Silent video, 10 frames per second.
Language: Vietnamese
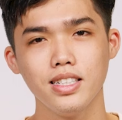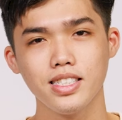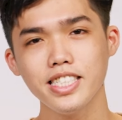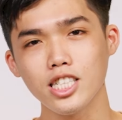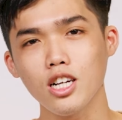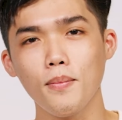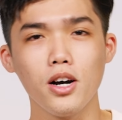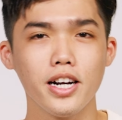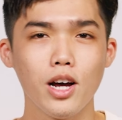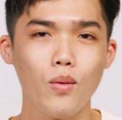Xin chào tất cả mọi
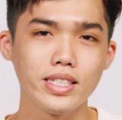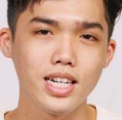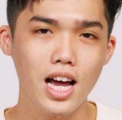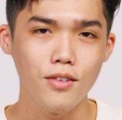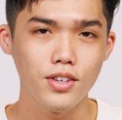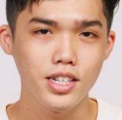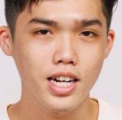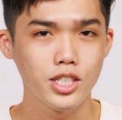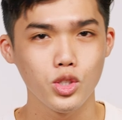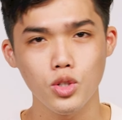người đã quay trở lại với
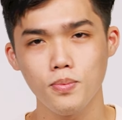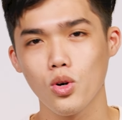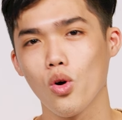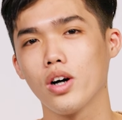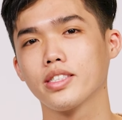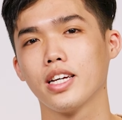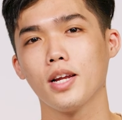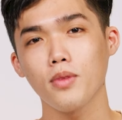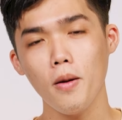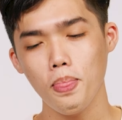kênh youtube của Thi
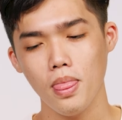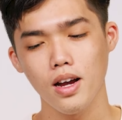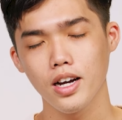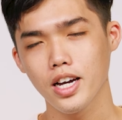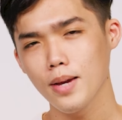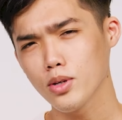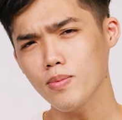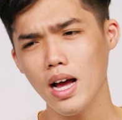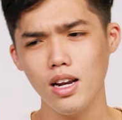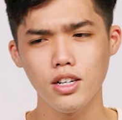Laptop Khi mà chúng
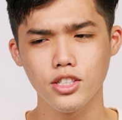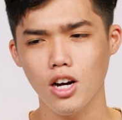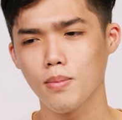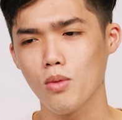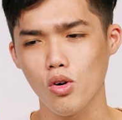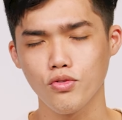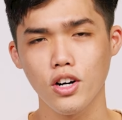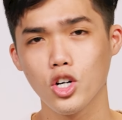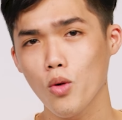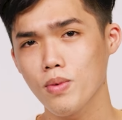ta lựa chọn một
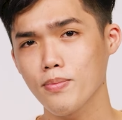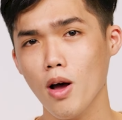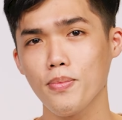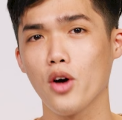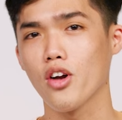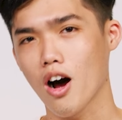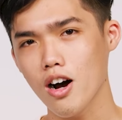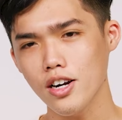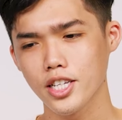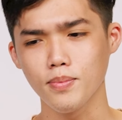phân khúc laptop nào
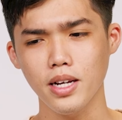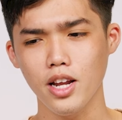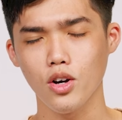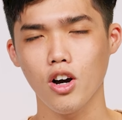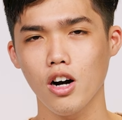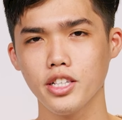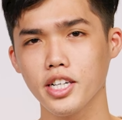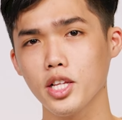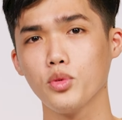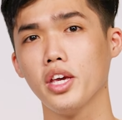đó thì chúng ta đều có những
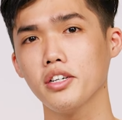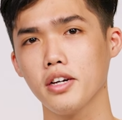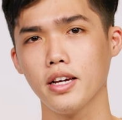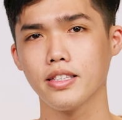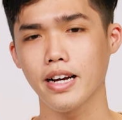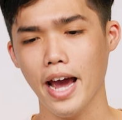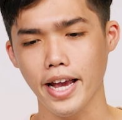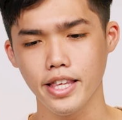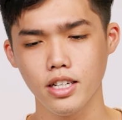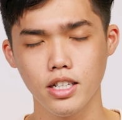cái tiêu chí riêng Chẳng
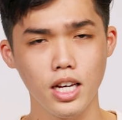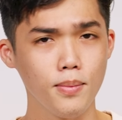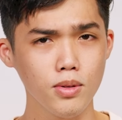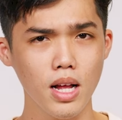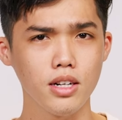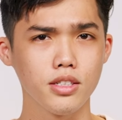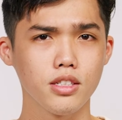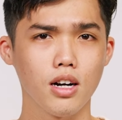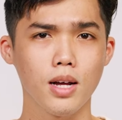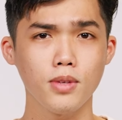hạn như khi mà chúng ta lựa
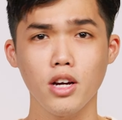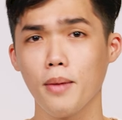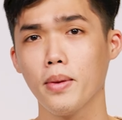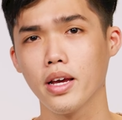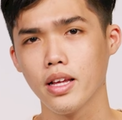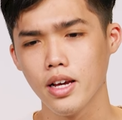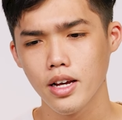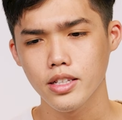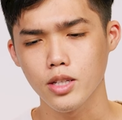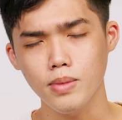chọn laptop gaming
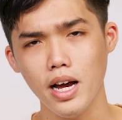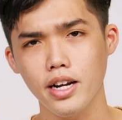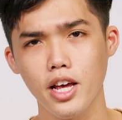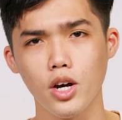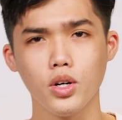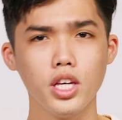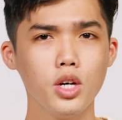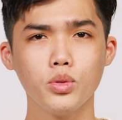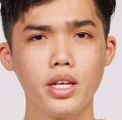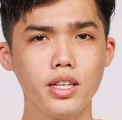thì chúng ta đều
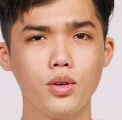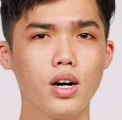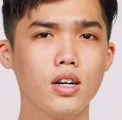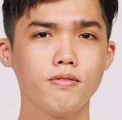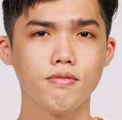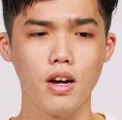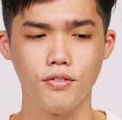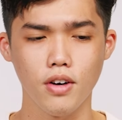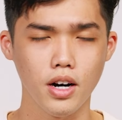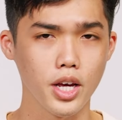ưu tiên nhiều hơn về
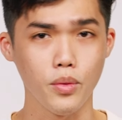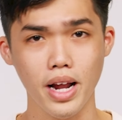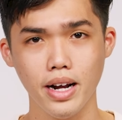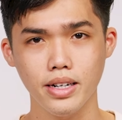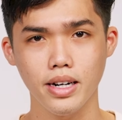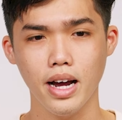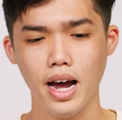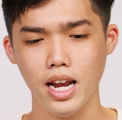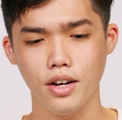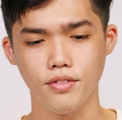phần hiệu năng
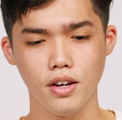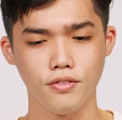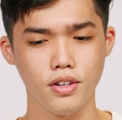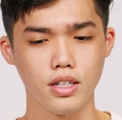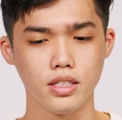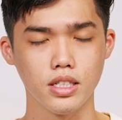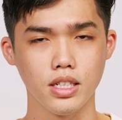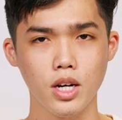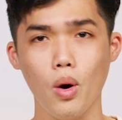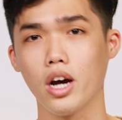hay là về phần
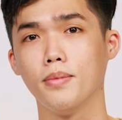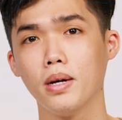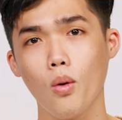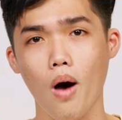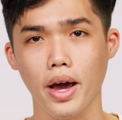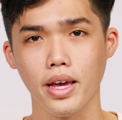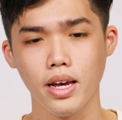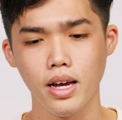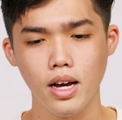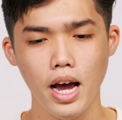những cái ngoại hình bên ngoài
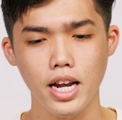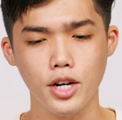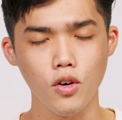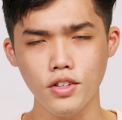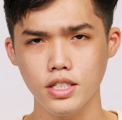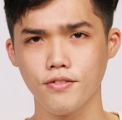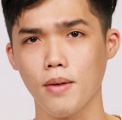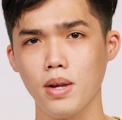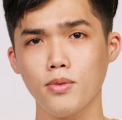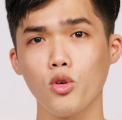hay là đối với sản
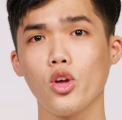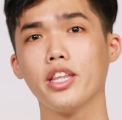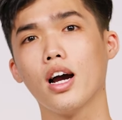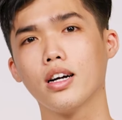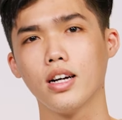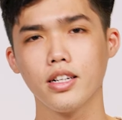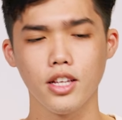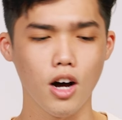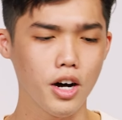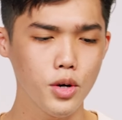phẩm laptop doanh nhân
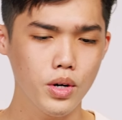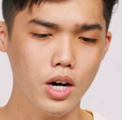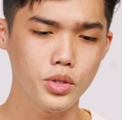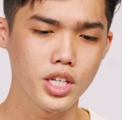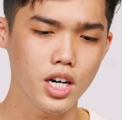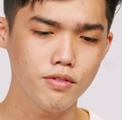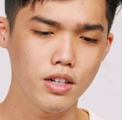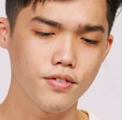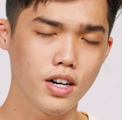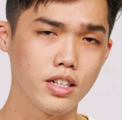thì họ yêu cầu nhiều hơn
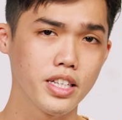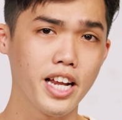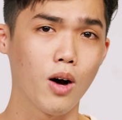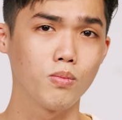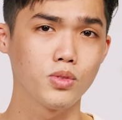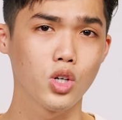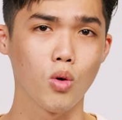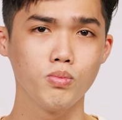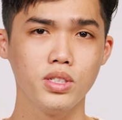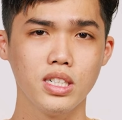về phần di động
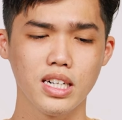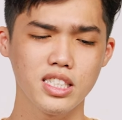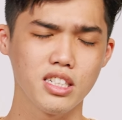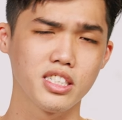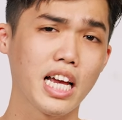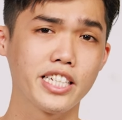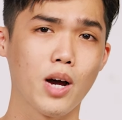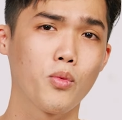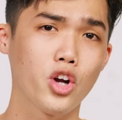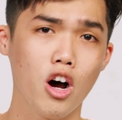cũng như cái sự sang
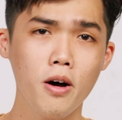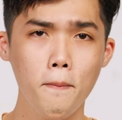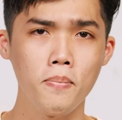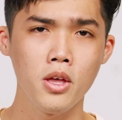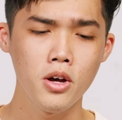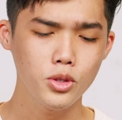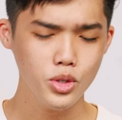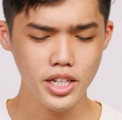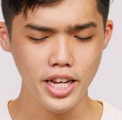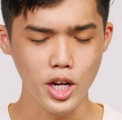trọng của nó
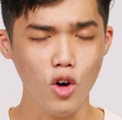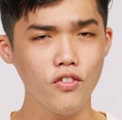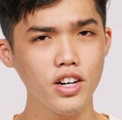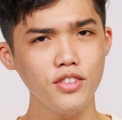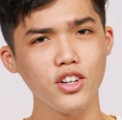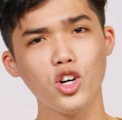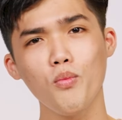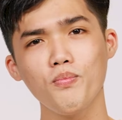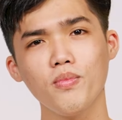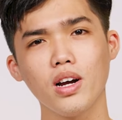Tuy nhiên thì đối với phân
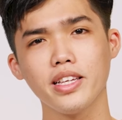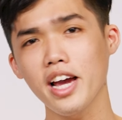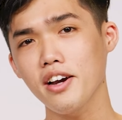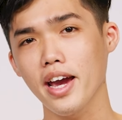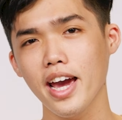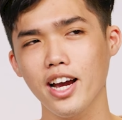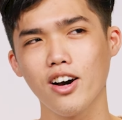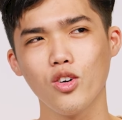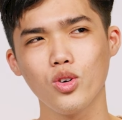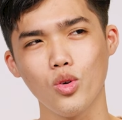khúc giá rẻ hay
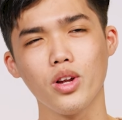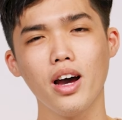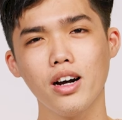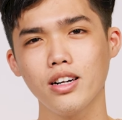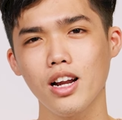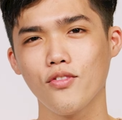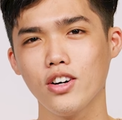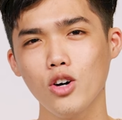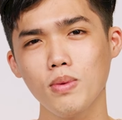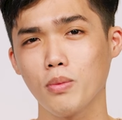cầu cụ thể hơn đó là
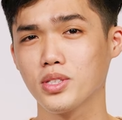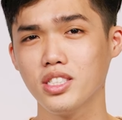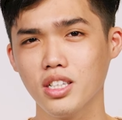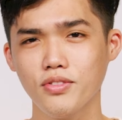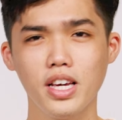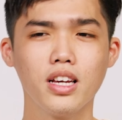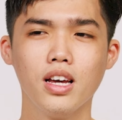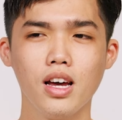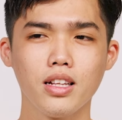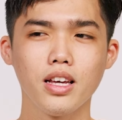phân khúc học sinh sinh viên
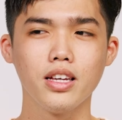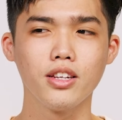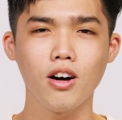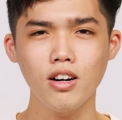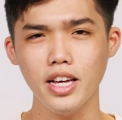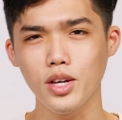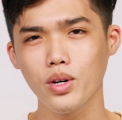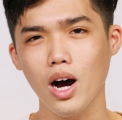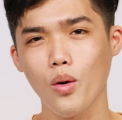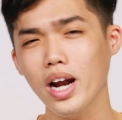thì nó lại yêu
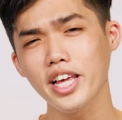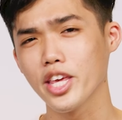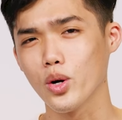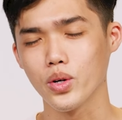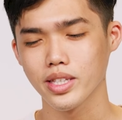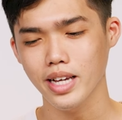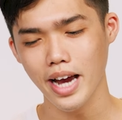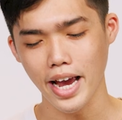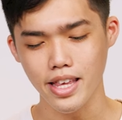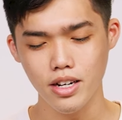cầu khá là nhiều
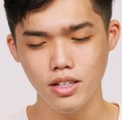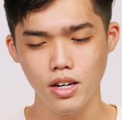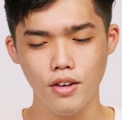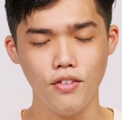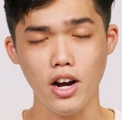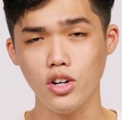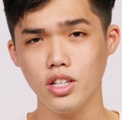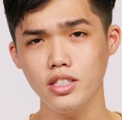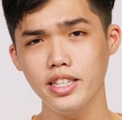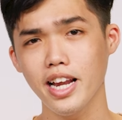chẳng hạn như phải có
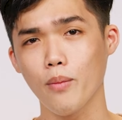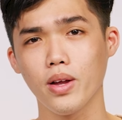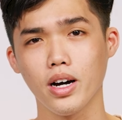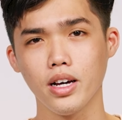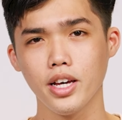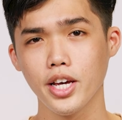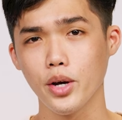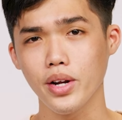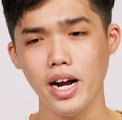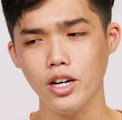tính di động nè
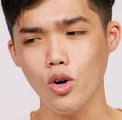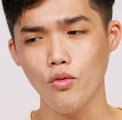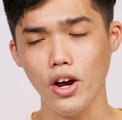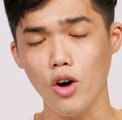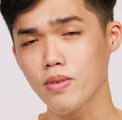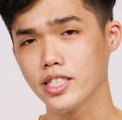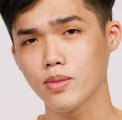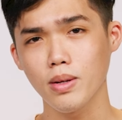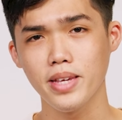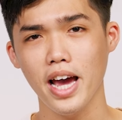hiệu năng nó cũng phải ổn định
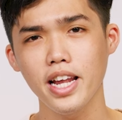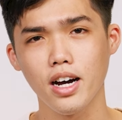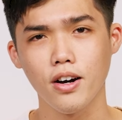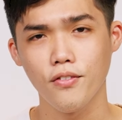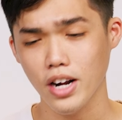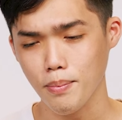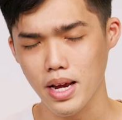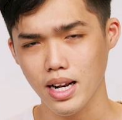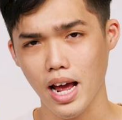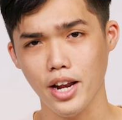trong tầm giá nè và đặc
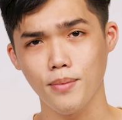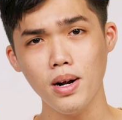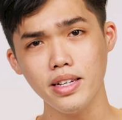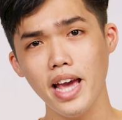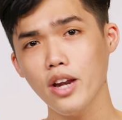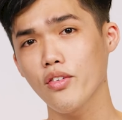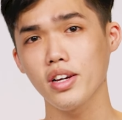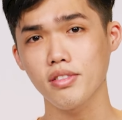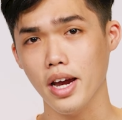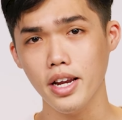biệt là mức giá nó phải
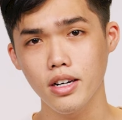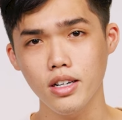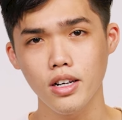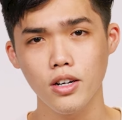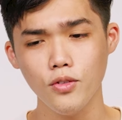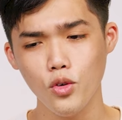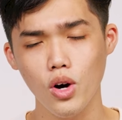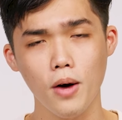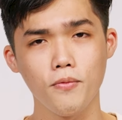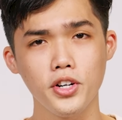rẻ nữa nó phù
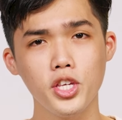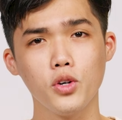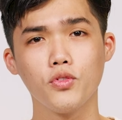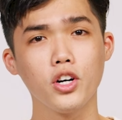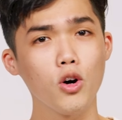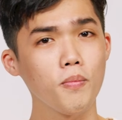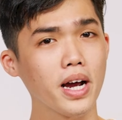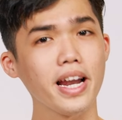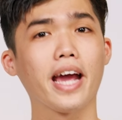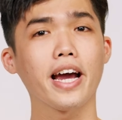hợp với nhiều phân khúc
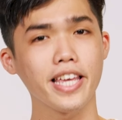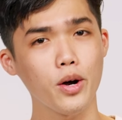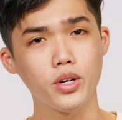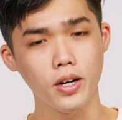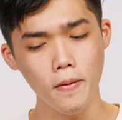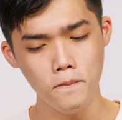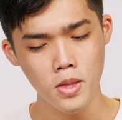khách hàng khác nhau nữa